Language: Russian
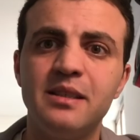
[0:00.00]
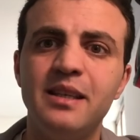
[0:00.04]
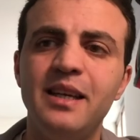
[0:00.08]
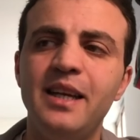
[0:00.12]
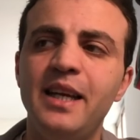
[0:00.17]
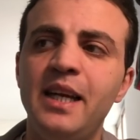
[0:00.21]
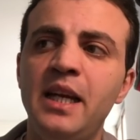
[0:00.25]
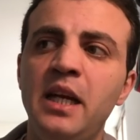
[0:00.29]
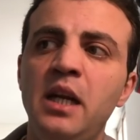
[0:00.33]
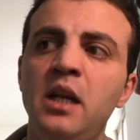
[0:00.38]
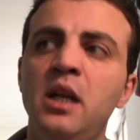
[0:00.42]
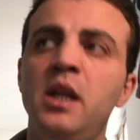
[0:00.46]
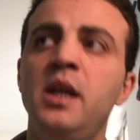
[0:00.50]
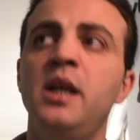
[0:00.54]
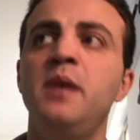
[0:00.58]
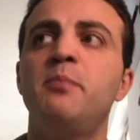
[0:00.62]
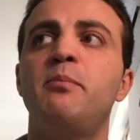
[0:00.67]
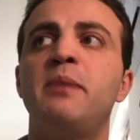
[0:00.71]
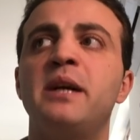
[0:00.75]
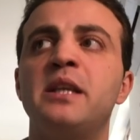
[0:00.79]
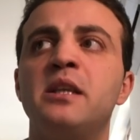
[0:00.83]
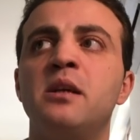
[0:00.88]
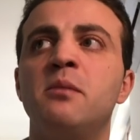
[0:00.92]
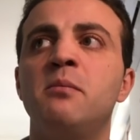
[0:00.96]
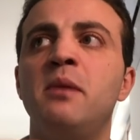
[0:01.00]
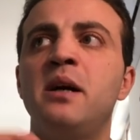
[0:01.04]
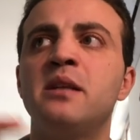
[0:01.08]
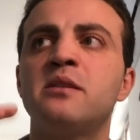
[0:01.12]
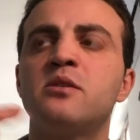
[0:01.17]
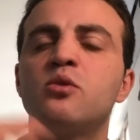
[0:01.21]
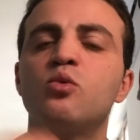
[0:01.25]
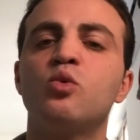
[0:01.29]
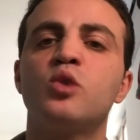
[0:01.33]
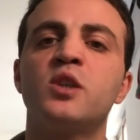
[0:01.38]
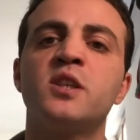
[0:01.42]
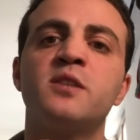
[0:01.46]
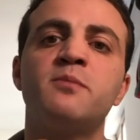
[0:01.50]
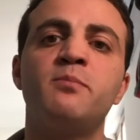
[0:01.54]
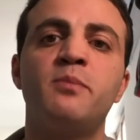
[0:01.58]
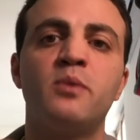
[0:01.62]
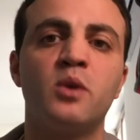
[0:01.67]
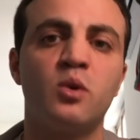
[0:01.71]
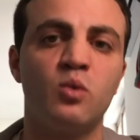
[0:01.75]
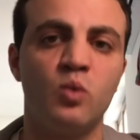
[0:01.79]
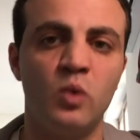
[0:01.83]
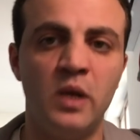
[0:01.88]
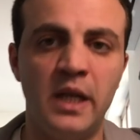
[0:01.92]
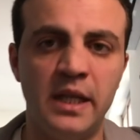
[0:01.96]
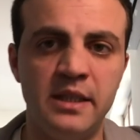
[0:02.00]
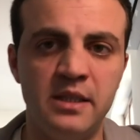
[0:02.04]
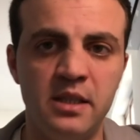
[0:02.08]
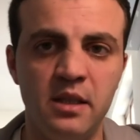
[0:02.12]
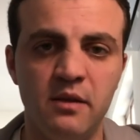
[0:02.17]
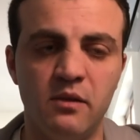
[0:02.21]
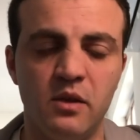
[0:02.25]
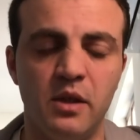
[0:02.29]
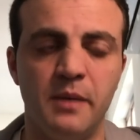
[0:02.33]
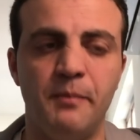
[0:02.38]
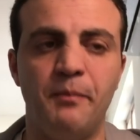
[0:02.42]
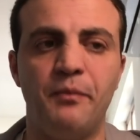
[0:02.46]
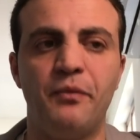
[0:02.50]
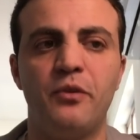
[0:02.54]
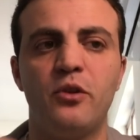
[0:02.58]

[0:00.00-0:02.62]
или подниматься уже спекулятивно.